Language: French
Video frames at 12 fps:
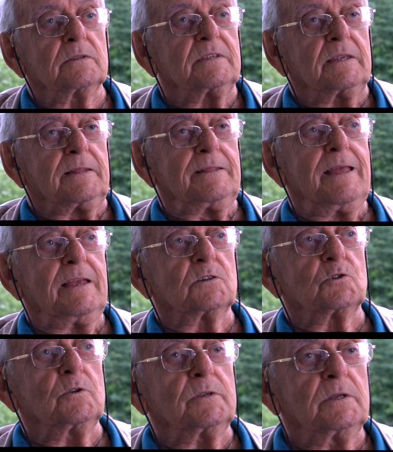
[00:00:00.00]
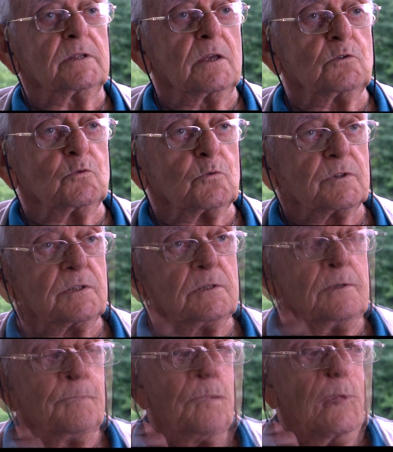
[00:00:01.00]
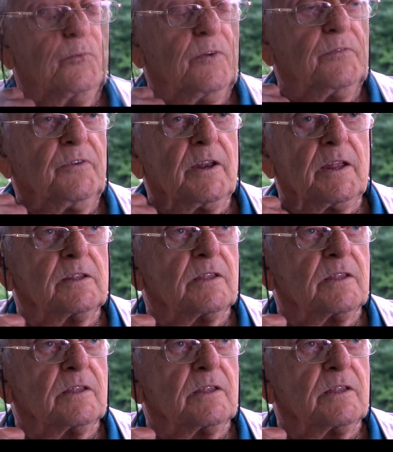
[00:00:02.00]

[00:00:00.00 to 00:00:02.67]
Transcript: cette neige-là qui était durcie. On pouvait faire un